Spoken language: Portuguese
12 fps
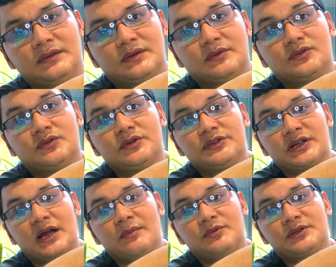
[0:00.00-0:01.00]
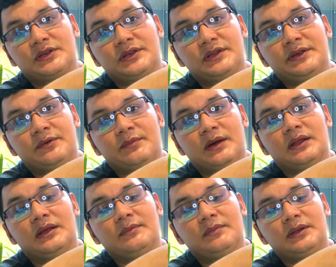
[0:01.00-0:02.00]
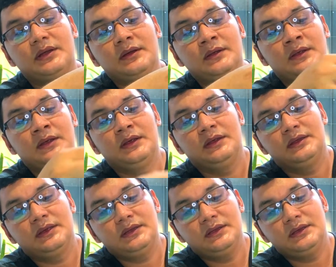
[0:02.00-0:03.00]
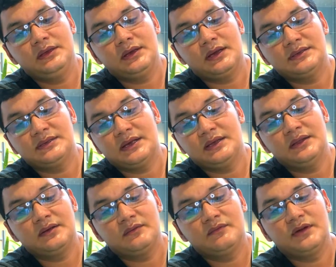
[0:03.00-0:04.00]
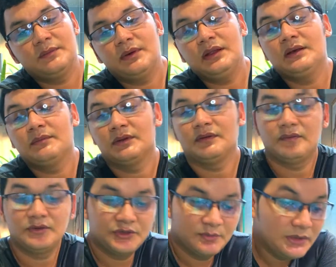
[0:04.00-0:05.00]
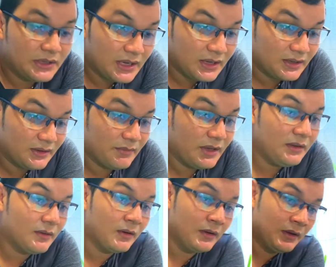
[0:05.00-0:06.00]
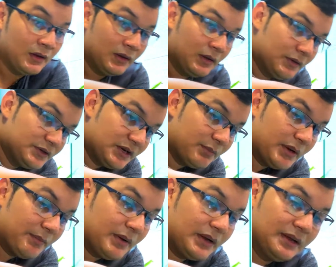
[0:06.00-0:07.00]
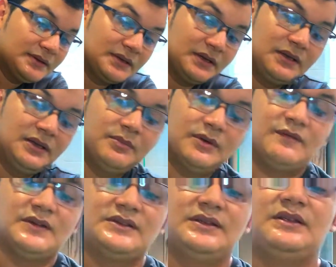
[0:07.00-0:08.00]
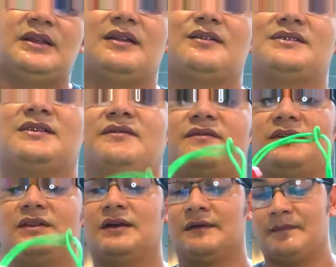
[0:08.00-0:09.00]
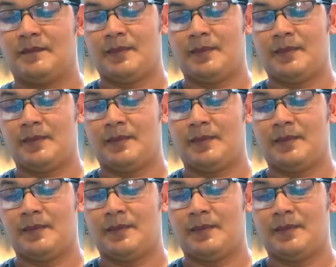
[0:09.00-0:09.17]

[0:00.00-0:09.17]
Que são os dois cabos que iriam para a lâmpada e aqui a saída é como vai para a lâmpada. Eu vou te explicar aqui melhor. Eu já preparei isso aqui para facilitar a nossa vida.